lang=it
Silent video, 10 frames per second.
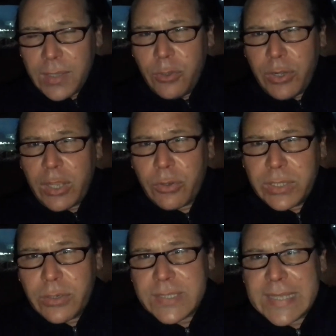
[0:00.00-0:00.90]
Io
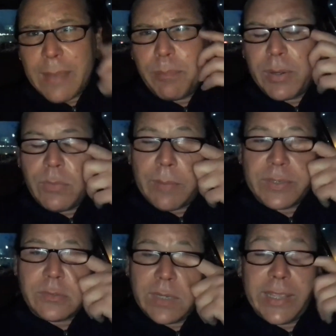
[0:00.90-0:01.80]
ricorderò sempre una
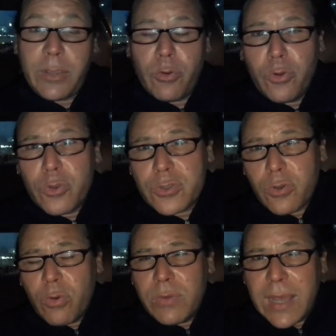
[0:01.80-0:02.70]
persona che
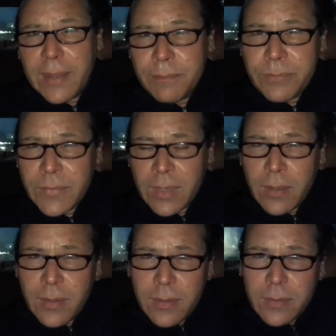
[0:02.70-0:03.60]
conosco, una
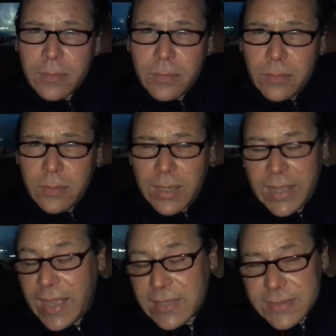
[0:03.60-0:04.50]

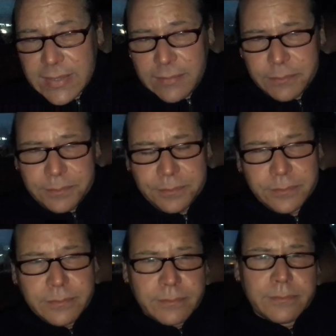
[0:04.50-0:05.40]
ragazza
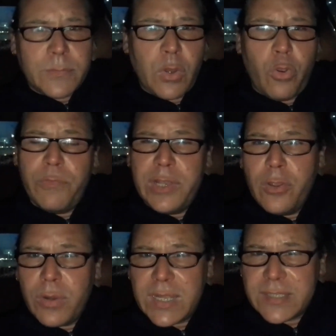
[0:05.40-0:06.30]

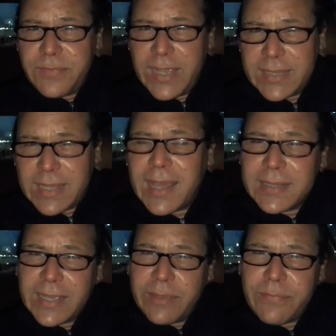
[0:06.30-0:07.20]
covigliona
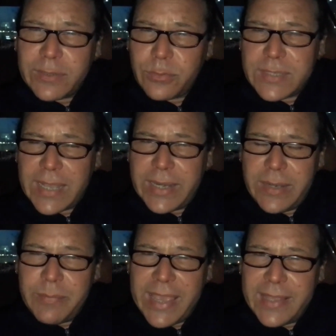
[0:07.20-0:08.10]
sfegatata che ha fatto sacri
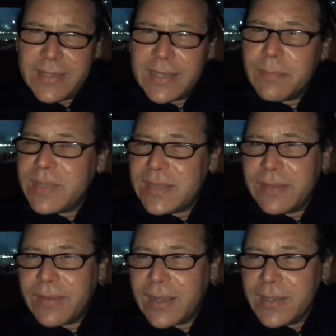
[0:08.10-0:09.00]
rimedi, che
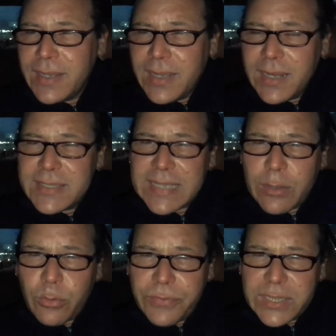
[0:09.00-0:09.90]
metteva il
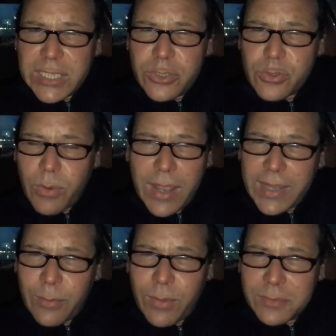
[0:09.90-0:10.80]
sacro feticcio
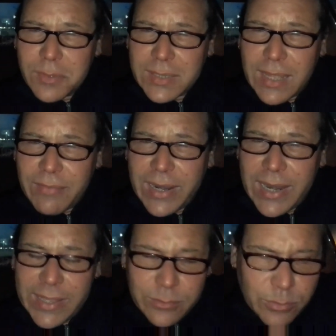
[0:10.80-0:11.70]
anche quando andava a
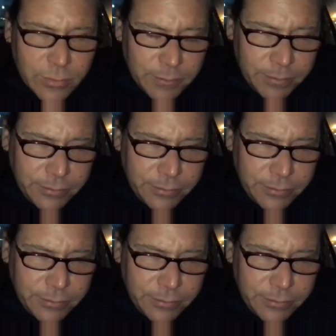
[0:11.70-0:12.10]
letto.